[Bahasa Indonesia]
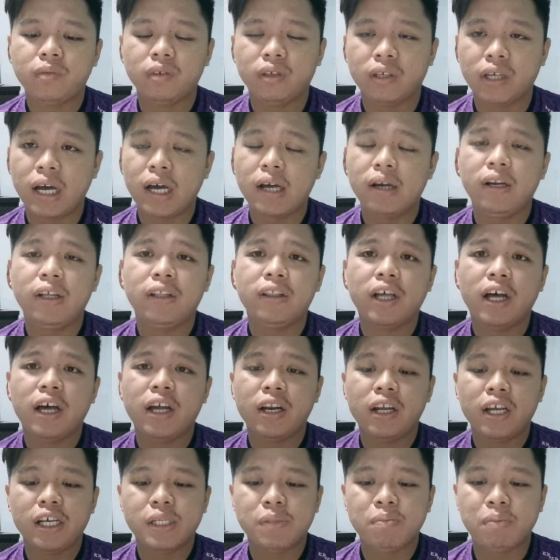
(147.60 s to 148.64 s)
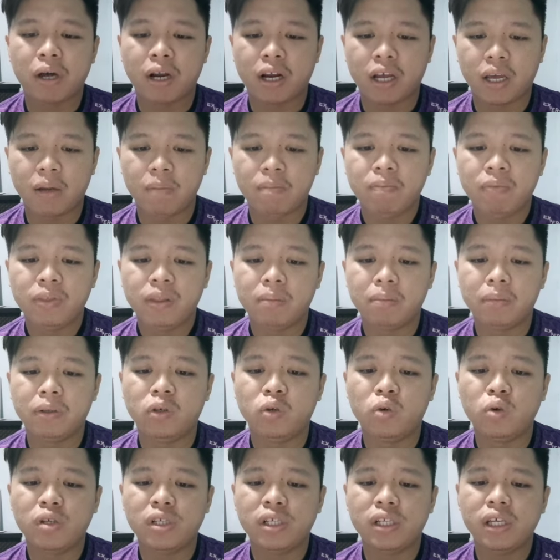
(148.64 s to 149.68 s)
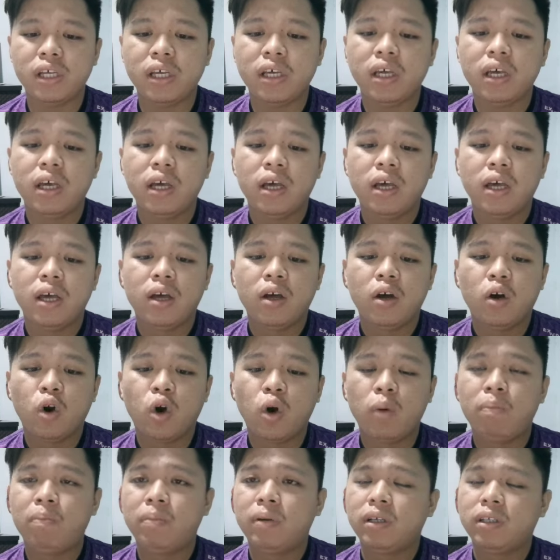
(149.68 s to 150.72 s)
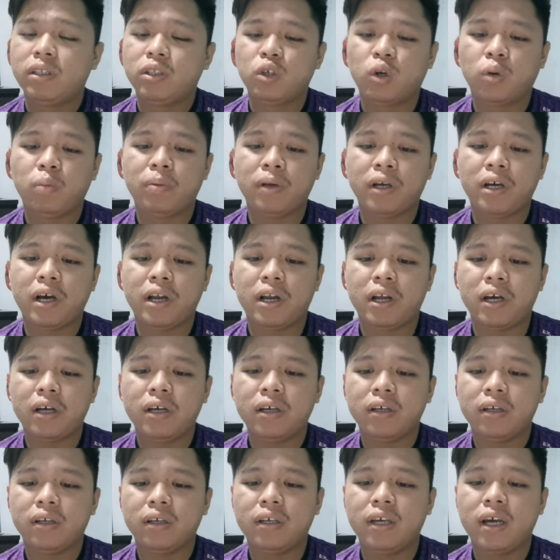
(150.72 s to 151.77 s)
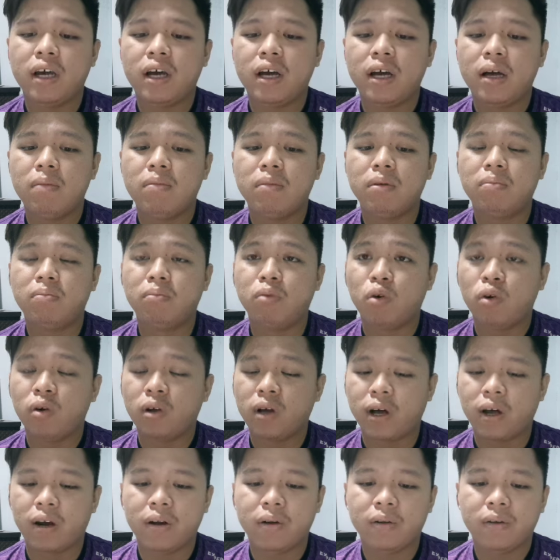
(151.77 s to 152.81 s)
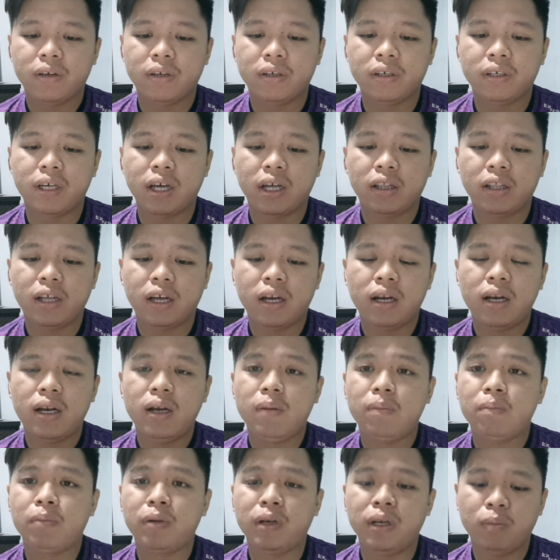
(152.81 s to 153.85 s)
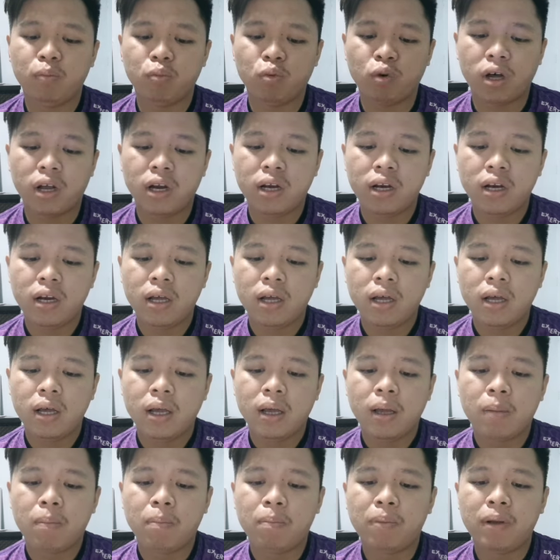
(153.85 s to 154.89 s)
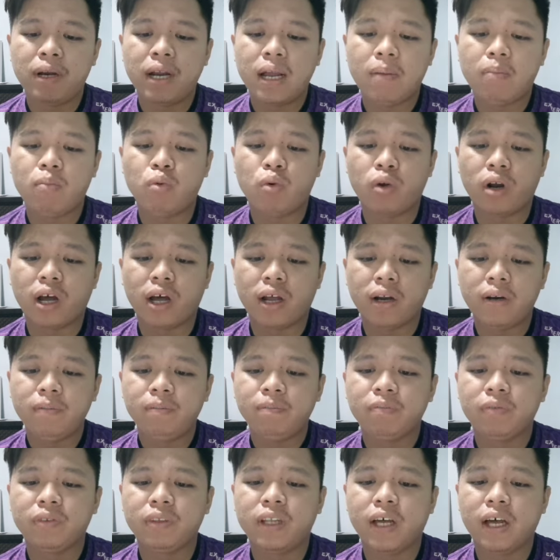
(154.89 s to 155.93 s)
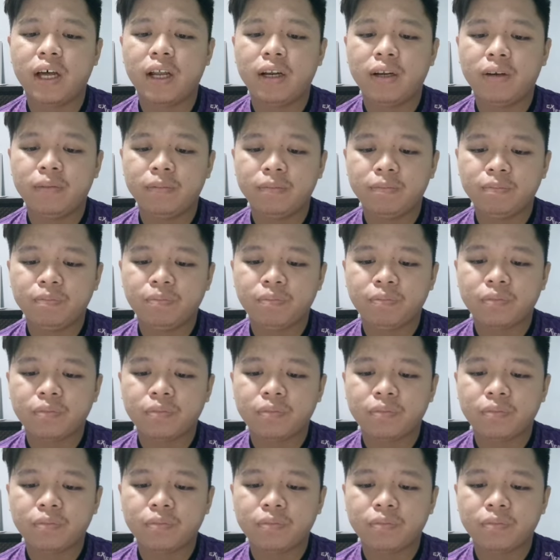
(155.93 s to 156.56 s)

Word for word: yang ditahan SPRM menerusi Op Tropicana yang membongkar kegiatan penipuan pelaburan dan